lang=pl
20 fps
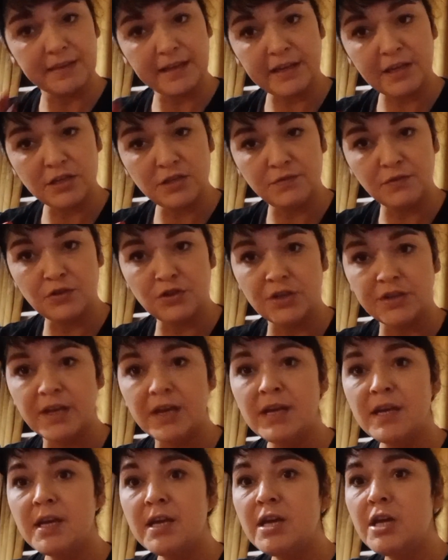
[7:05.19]
takie
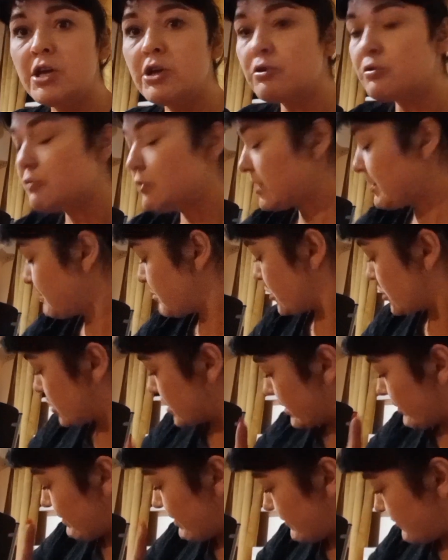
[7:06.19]
ćwiczenie, które
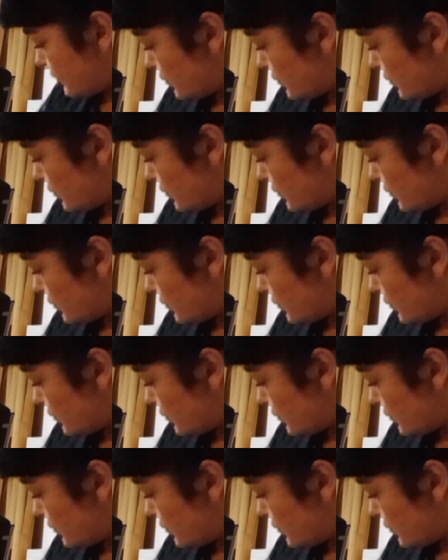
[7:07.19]
przeczytałam